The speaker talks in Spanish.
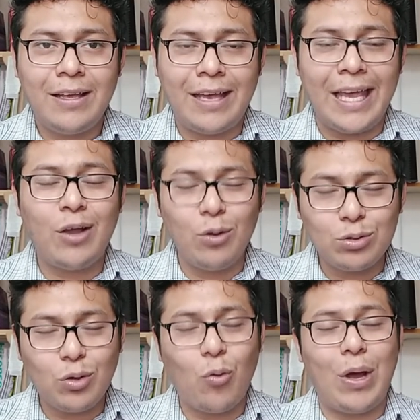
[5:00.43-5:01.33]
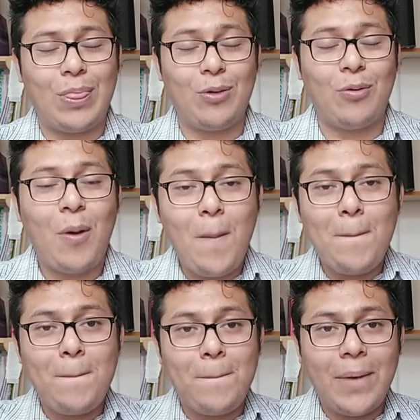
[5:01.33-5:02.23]
Que incluso cuando
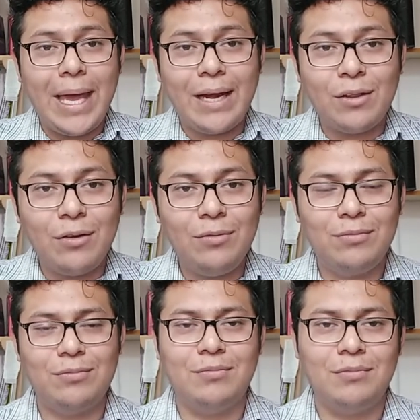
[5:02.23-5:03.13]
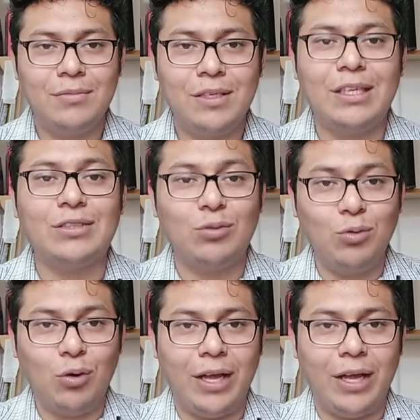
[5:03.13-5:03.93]
pierdo, resulto